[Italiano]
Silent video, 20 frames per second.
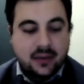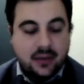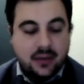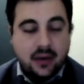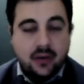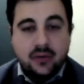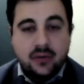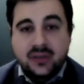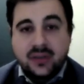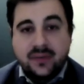che
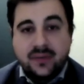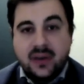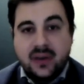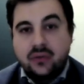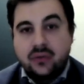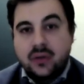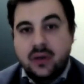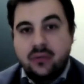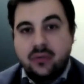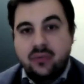cosa vedo
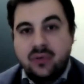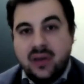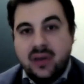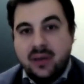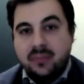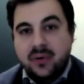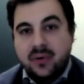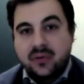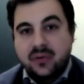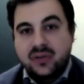da qui ai
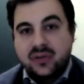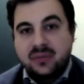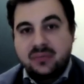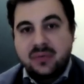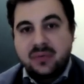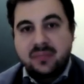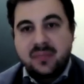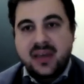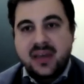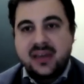prossimi
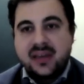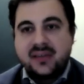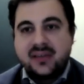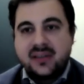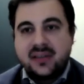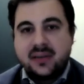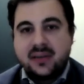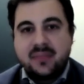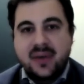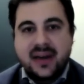
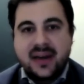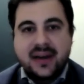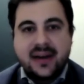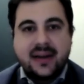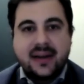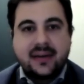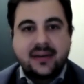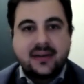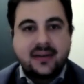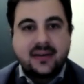mesi barra
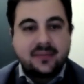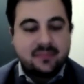anni?